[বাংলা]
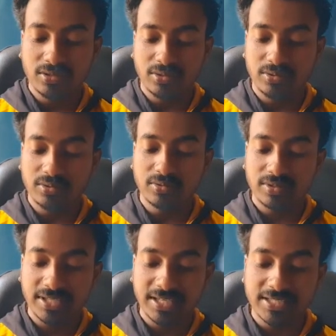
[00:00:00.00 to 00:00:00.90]
তো
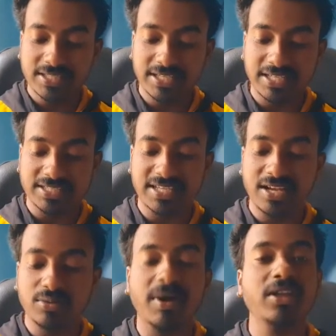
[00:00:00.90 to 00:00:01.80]
ঠিক আছে নেক্সট ডে
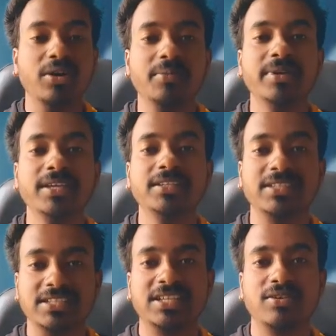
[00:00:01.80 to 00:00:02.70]
আরও ভালো হবে
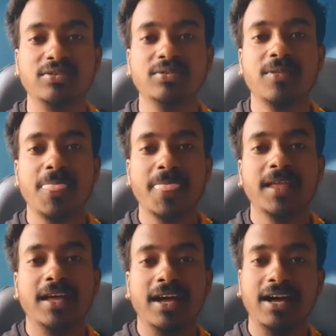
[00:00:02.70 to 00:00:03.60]
চেষ্টা করো
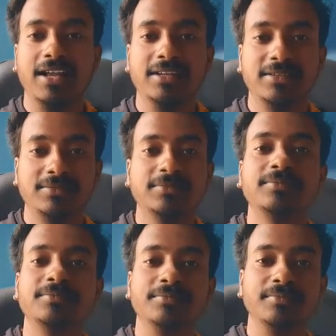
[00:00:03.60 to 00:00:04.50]
আর
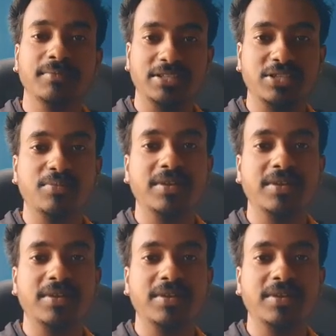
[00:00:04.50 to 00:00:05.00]
বেস্ট অফ